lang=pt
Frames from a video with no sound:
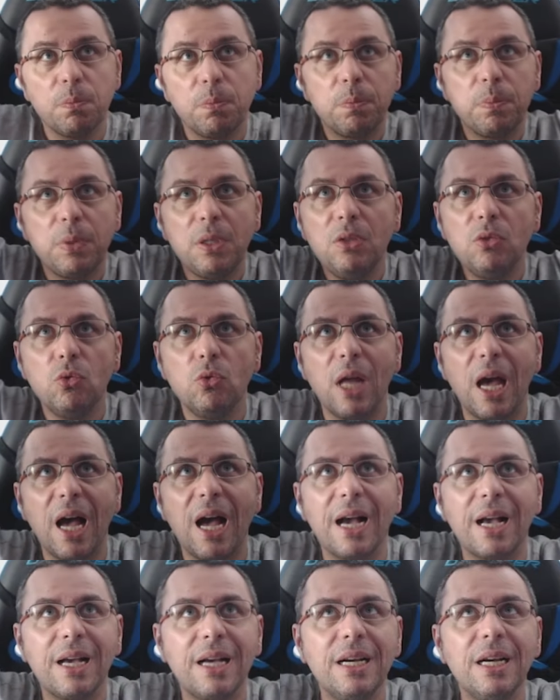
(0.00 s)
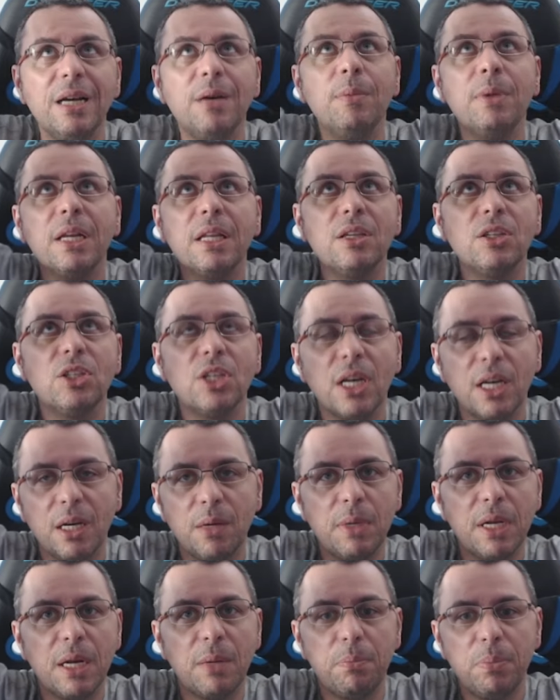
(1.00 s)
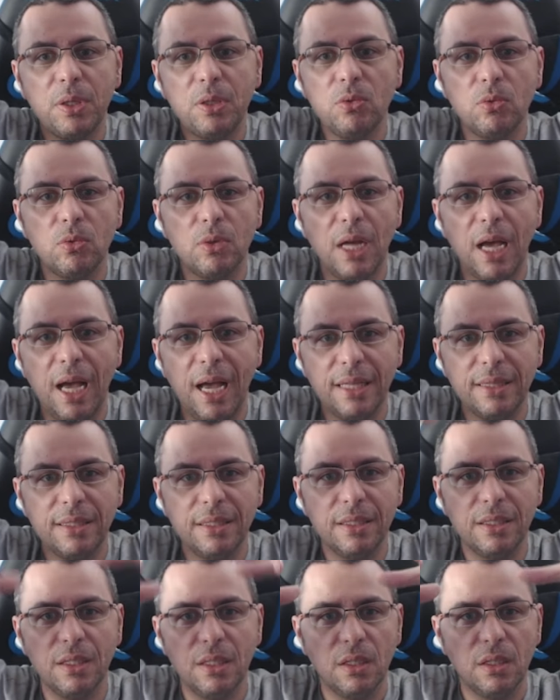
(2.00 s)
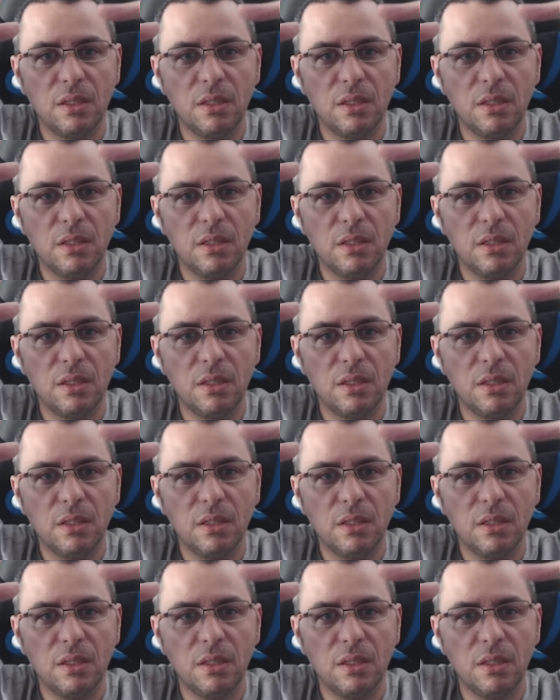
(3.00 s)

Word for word: pendurar a câmera, deixar a câmera pendurada